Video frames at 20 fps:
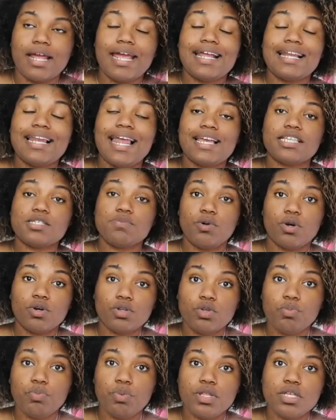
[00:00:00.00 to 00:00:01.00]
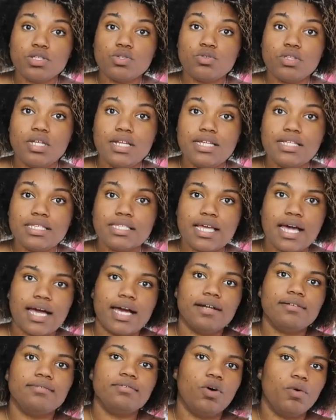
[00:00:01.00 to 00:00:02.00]
En la Explore tú puedes
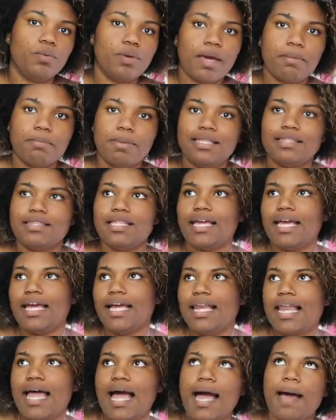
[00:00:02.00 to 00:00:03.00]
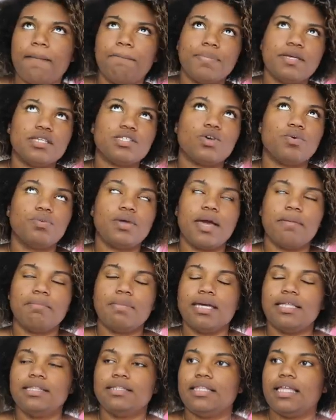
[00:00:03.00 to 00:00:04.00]
utilizar, obviamente que lápiz,
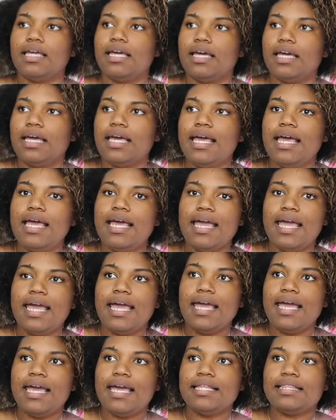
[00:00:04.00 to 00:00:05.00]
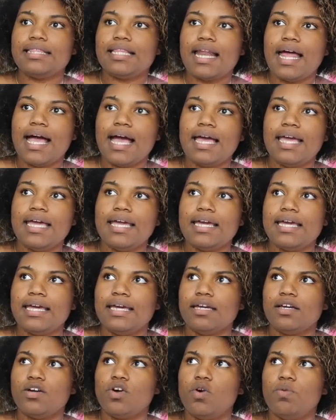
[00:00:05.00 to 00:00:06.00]
obviamente eh,
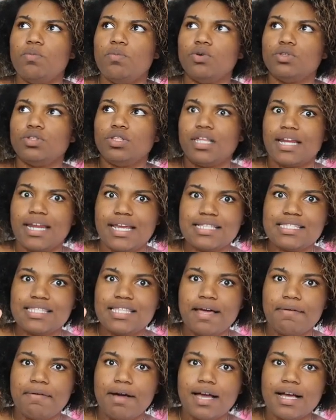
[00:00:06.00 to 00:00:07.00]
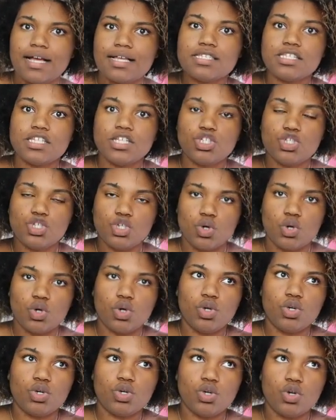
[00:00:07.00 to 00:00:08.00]
trae como tres navajas, si
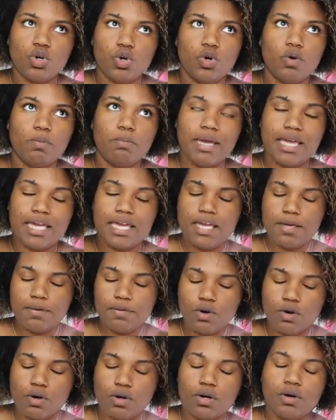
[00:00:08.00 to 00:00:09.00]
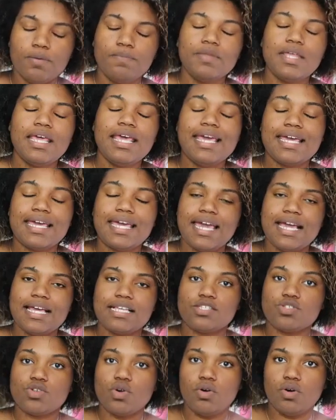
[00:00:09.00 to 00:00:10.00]
yo no me equivoco, que
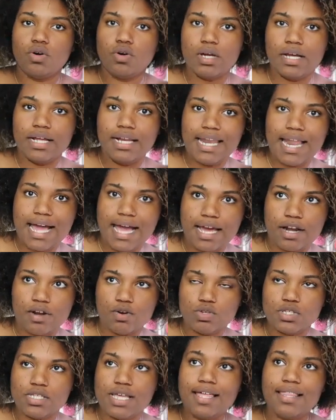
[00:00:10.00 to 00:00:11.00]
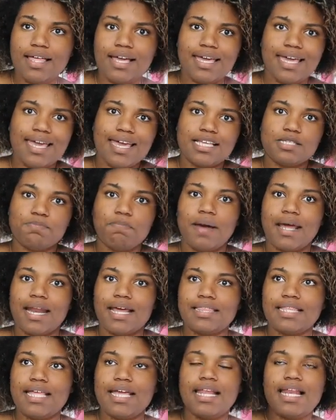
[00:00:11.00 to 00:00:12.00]
son la rosada, que es
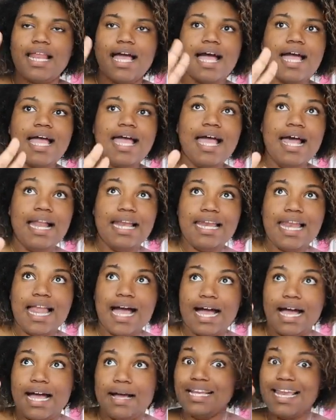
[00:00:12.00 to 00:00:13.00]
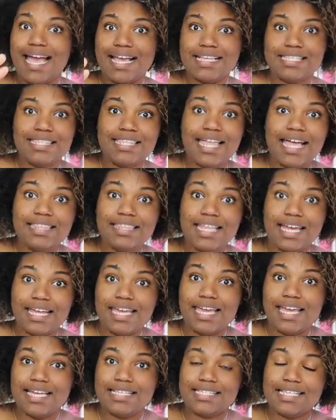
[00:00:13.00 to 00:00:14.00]
para tela, la, la estándar,
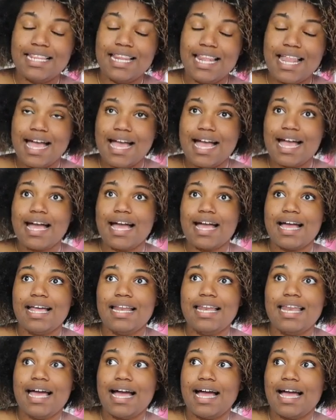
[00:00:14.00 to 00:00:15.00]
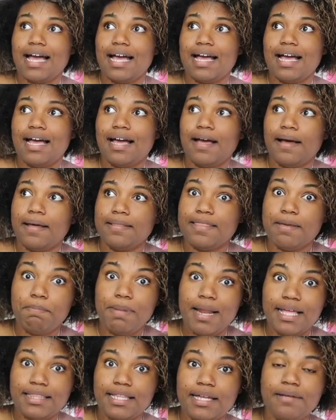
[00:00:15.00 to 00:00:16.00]
que es la, la de
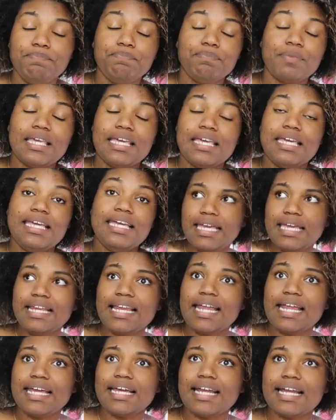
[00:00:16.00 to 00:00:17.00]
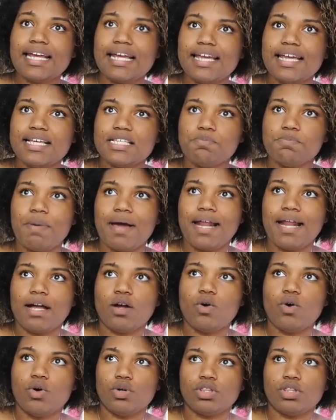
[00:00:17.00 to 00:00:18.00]
plata, y la negra que es
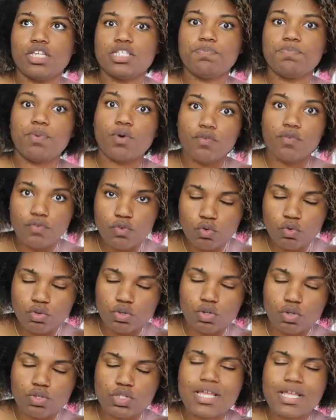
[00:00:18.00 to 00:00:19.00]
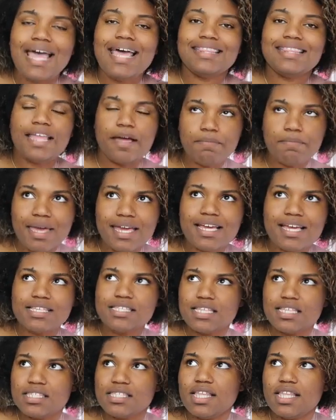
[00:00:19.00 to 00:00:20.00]
para cortes profundos. También
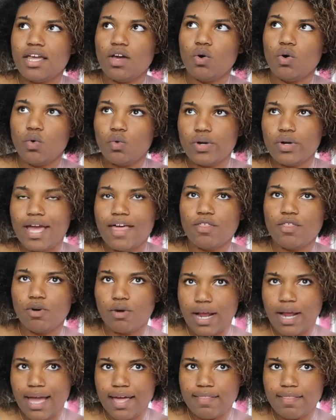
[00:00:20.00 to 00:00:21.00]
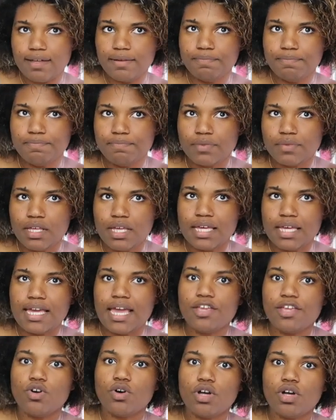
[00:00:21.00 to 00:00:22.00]
existe una dorada
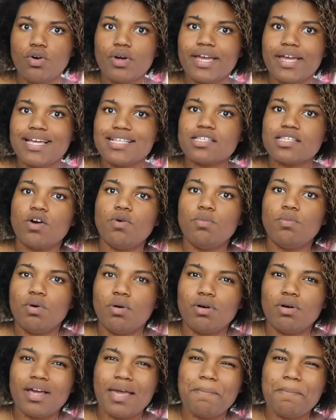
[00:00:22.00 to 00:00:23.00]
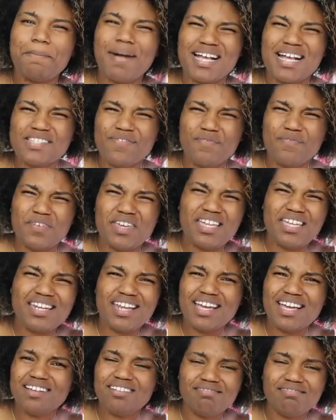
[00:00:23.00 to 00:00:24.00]
que yo creo que es como que más
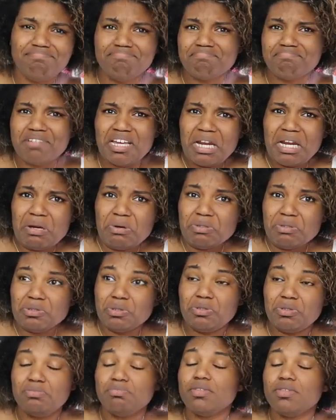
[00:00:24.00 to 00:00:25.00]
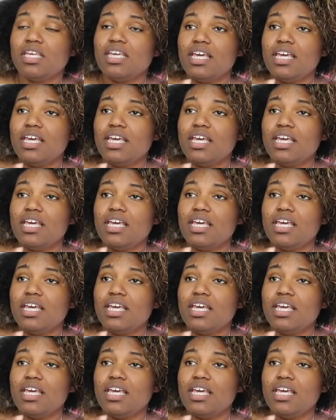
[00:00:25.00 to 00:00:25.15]
fina, creo yo.